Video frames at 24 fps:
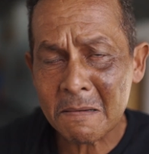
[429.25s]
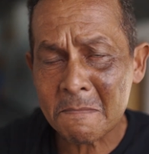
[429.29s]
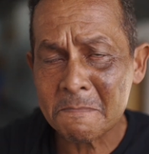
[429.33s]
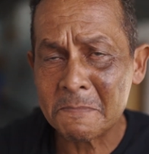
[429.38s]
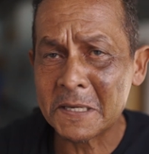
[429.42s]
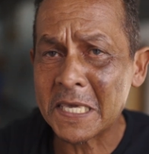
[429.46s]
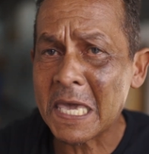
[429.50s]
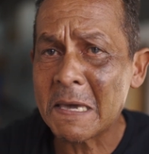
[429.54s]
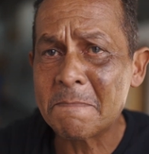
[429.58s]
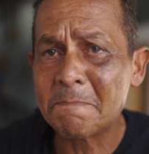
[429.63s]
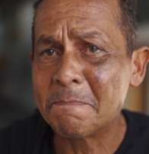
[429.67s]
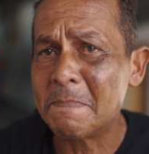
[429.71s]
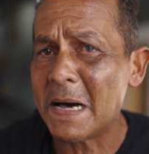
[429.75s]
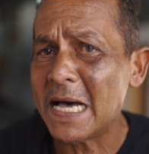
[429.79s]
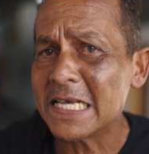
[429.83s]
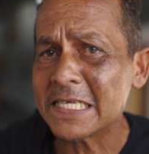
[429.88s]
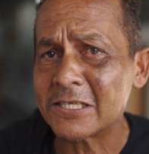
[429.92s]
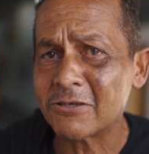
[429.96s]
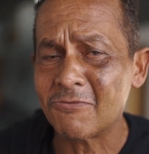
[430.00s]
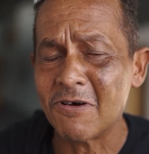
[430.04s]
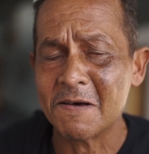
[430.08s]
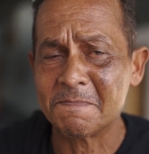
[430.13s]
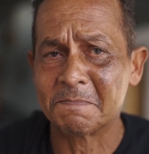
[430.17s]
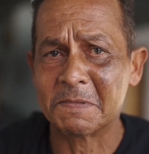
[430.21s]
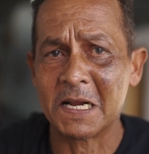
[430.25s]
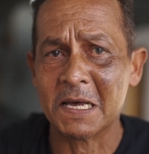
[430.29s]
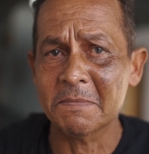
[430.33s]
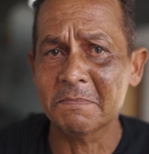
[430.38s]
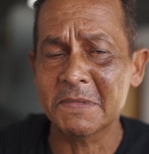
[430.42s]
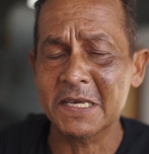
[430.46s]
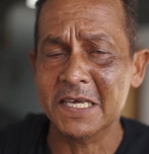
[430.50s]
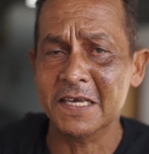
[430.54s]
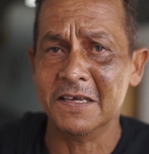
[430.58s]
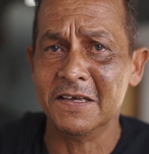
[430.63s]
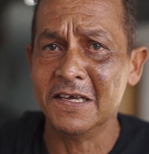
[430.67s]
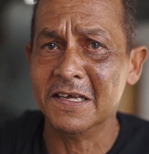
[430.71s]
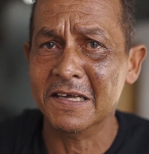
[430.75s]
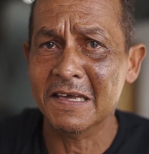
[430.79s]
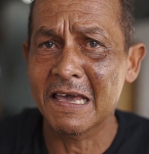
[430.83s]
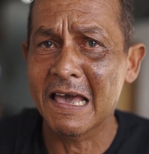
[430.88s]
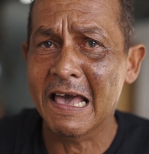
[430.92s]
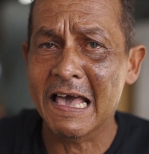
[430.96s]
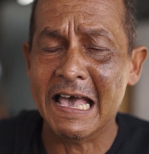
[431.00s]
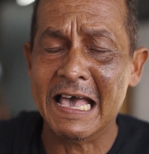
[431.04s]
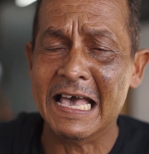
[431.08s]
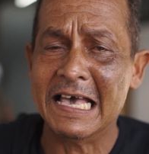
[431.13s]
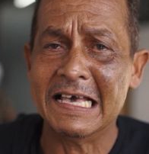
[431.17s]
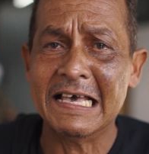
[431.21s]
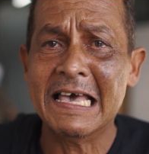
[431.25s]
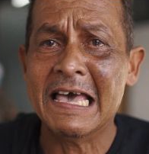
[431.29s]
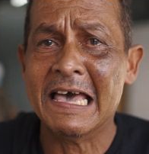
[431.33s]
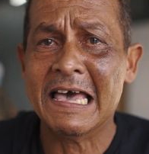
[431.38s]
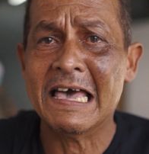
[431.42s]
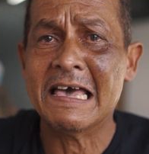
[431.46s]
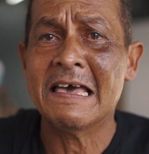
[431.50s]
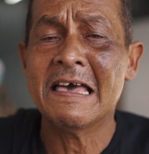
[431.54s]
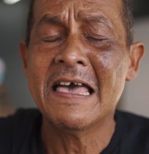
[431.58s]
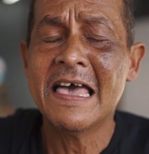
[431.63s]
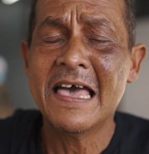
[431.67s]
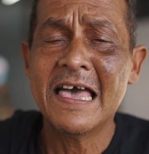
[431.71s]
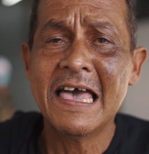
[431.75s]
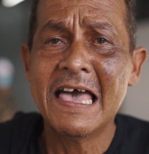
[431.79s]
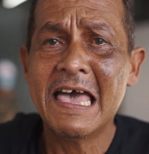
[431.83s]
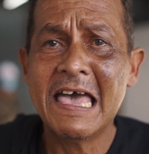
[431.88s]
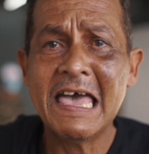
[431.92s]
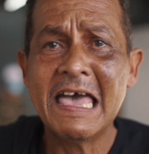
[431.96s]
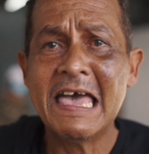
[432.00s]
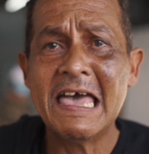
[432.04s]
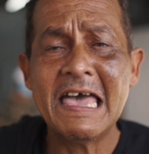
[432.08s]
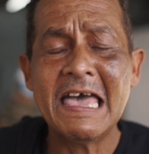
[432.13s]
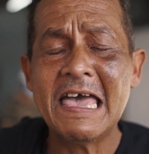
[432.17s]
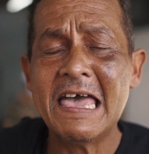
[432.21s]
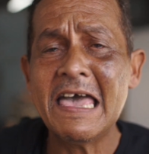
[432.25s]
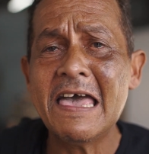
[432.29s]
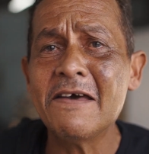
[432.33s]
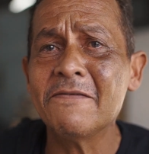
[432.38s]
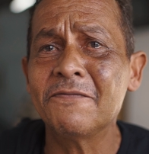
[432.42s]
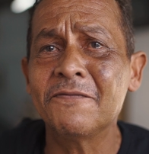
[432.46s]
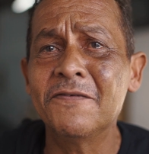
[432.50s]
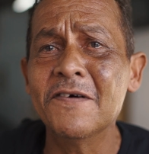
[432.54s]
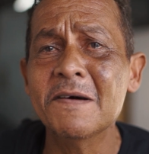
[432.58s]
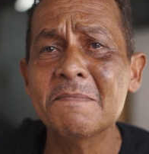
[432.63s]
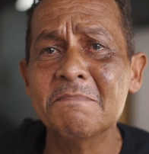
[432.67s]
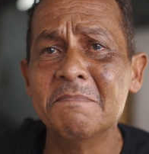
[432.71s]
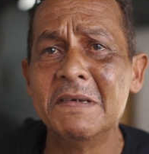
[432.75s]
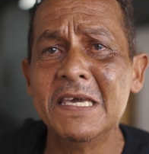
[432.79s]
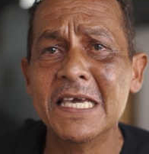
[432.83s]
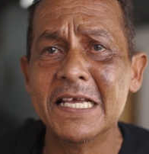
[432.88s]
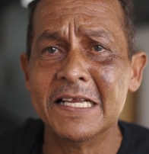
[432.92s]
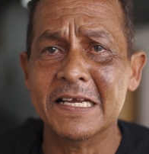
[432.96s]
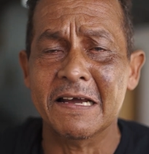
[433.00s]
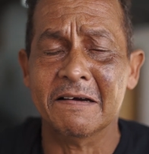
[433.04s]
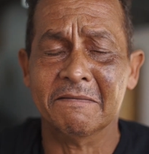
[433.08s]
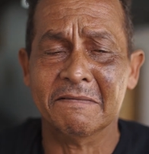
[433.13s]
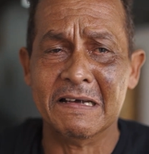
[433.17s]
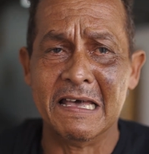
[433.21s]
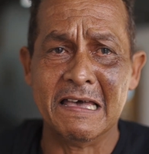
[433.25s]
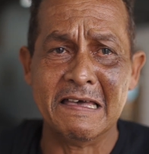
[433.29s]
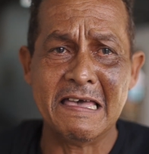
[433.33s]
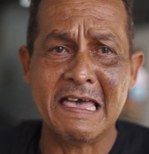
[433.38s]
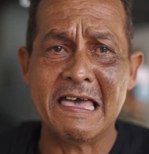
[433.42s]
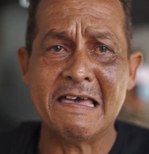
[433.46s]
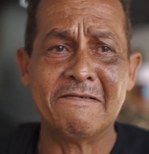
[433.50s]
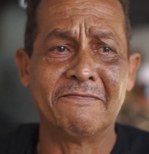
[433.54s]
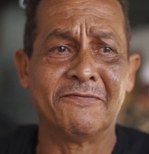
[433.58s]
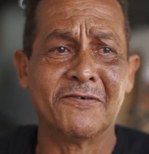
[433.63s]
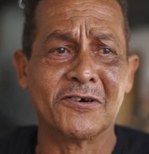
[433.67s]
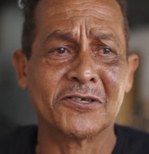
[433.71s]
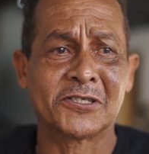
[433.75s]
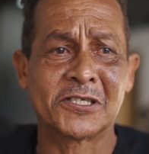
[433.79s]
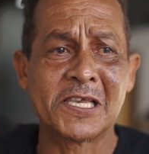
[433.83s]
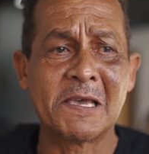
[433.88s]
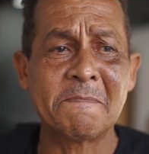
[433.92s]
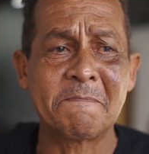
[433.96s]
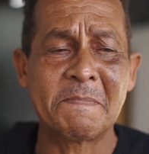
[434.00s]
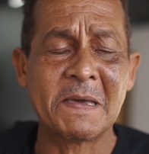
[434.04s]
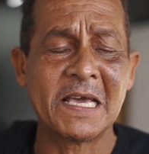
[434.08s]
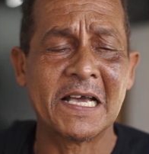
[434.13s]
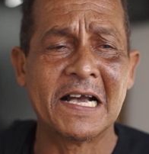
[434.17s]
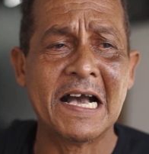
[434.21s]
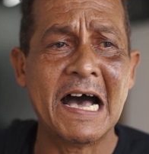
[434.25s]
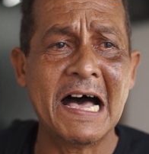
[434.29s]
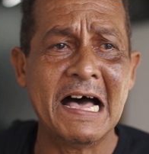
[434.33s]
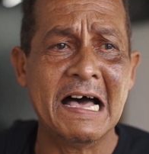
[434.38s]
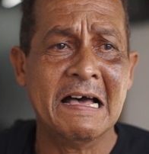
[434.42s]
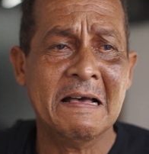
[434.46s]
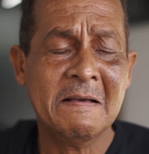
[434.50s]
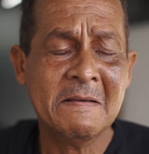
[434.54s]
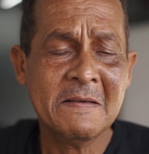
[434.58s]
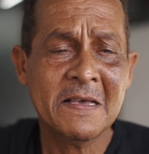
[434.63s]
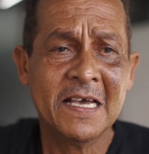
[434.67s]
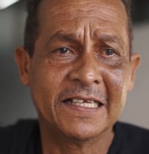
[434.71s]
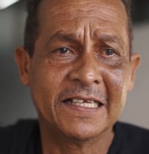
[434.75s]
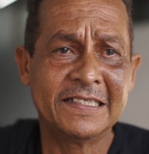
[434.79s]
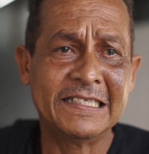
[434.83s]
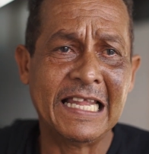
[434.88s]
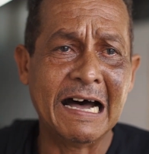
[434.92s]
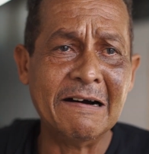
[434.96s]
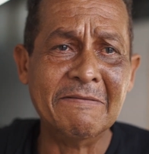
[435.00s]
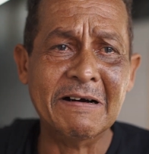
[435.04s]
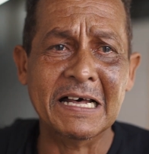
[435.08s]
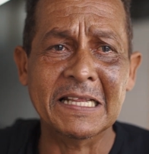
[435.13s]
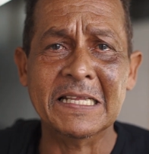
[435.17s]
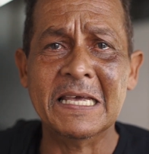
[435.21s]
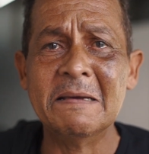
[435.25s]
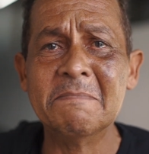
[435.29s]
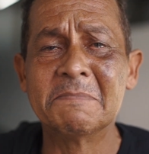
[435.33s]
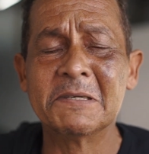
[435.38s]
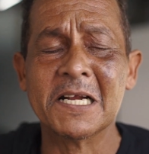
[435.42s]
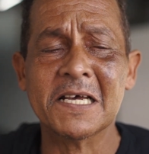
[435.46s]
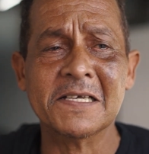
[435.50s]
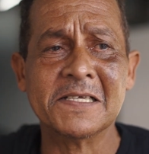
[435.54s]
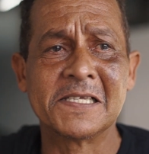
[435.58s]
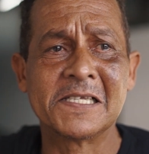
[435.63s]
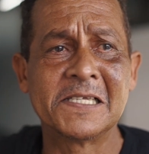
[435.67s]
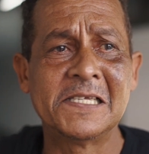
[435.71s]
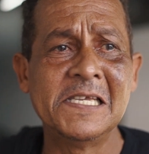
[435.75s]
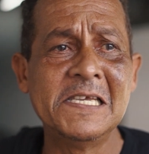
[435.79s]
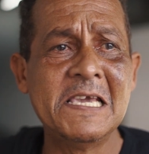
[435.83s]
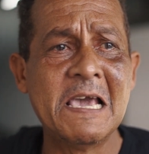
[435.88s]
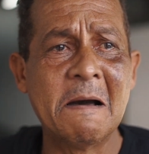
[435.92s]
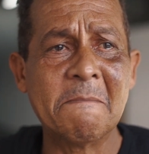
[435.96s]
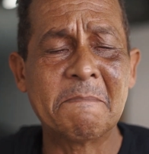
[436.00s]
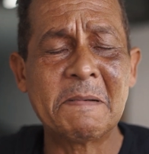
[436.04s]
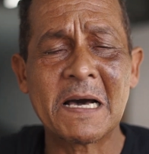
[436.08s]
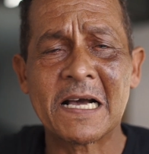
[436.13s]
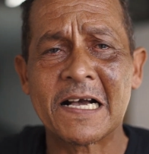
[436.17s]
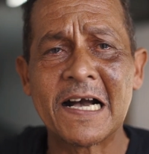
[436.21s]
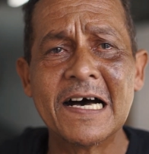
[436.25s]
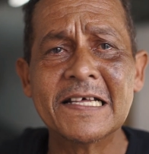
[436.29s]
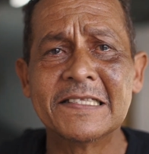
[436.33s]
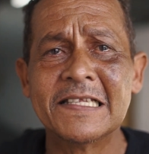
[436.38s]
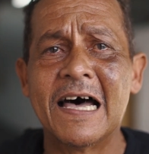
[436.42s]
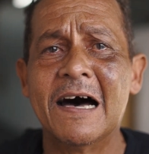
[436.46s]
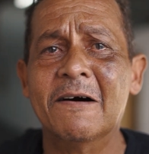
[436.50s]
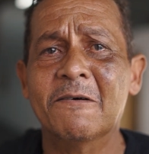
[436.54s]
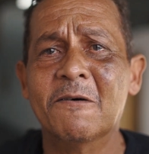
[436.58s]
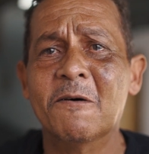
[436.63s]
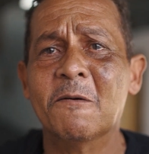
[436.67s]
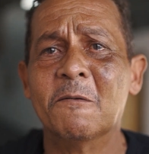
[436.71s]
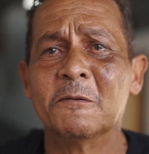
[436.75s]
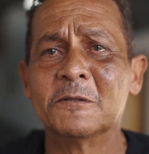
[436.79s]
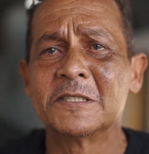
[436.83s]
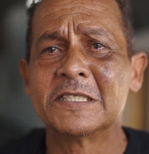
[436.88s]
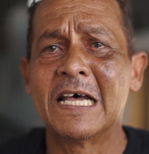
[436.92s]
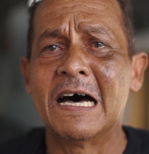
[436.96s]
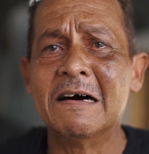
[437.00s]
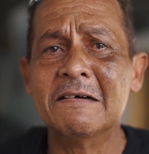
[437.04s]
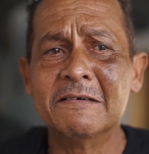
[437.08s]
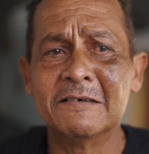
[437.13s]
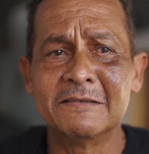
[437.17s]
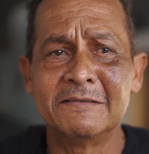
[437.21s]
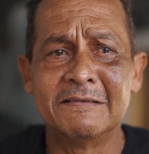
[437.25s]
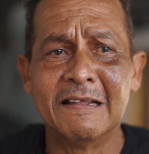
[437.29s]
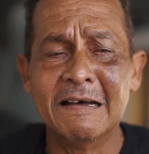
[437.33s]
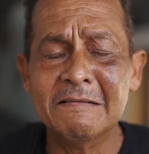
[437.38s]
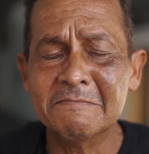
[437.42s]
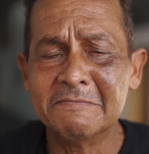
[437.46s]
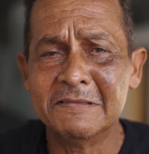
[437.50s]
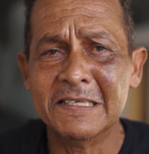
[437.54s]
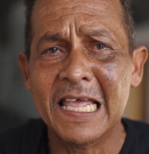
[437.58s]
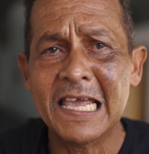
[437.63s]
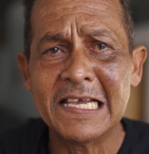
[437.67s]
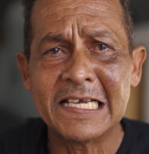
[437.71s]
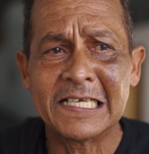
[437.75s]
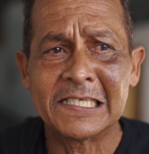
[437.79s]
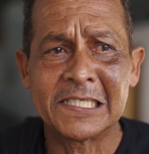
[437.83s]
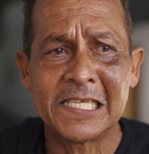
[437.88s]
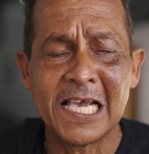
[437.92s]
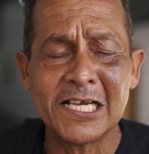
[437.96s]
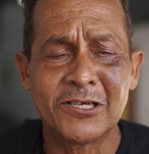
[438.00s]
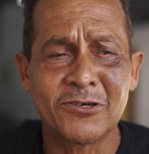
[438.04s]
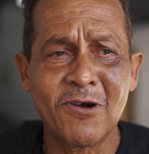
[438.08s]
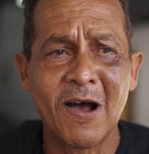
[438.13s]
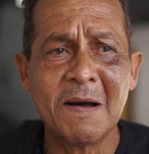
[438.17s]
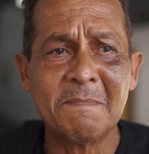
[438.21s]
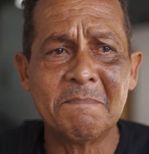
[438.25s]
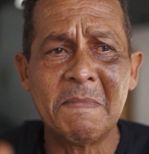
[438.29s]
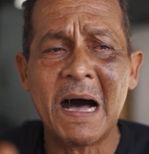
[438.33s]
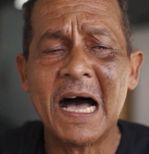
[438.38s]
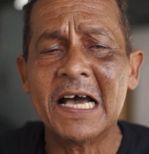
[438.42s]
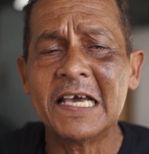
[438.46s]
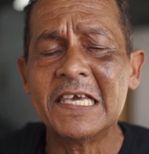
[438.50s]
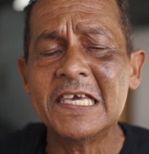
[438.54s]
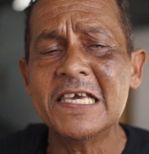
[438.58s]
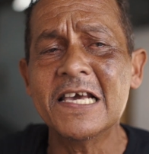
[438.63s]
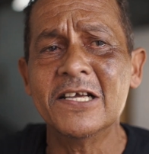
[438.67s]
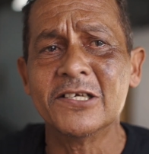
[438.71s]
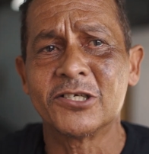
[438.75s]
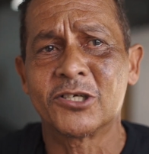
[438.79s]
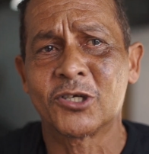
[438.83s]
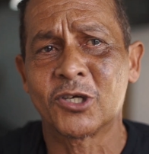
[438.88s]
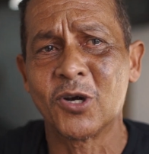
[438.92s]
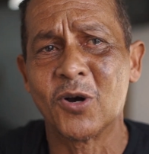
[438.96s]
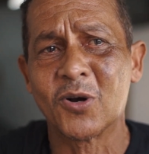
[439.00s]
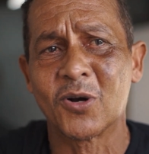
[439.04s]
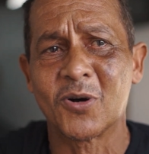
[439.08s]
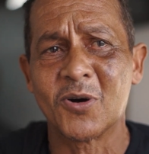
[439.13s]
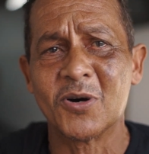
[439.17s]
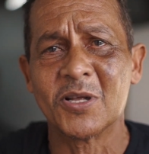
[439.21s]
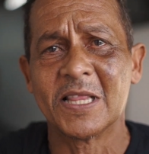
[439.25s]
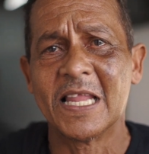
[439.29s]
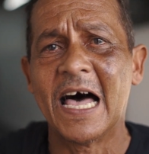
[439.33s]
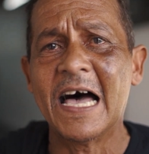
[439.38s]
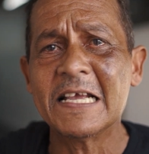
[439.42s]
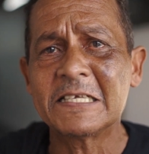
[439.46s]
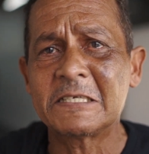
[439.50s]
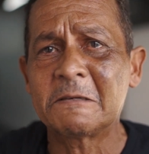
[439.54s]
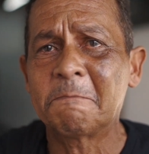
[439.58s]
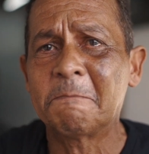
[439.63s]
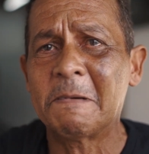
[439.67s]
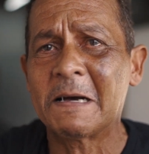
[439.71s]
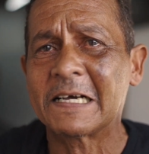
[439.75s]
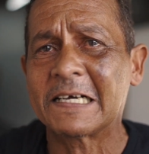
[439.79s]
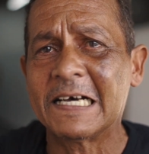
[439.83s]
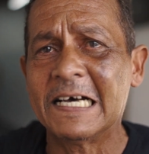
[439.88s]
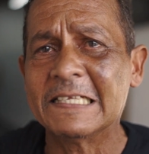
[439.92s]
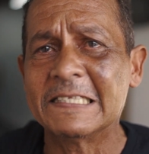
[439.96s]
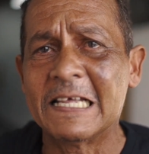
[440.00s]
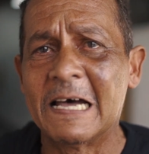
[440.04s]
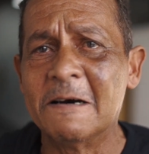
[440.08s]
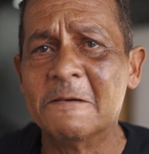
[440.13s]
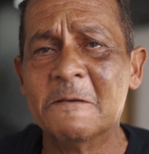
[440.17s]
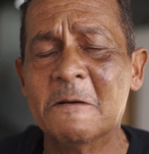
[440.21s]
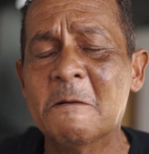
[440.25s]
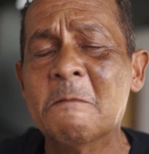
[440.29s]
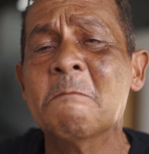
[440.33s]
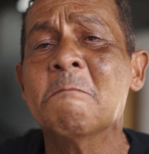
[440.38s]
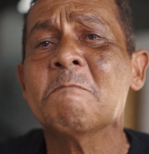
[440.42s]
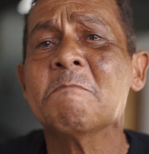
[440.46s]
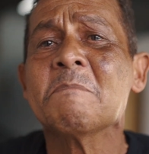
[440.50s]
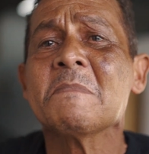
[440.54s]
Porque Páscoa para mim é, é, é, é, é família. É, é você pegar, dar uma lembrancinha para cada um, dar, dar, nem que seja uma barrinha de chocolate para cada um.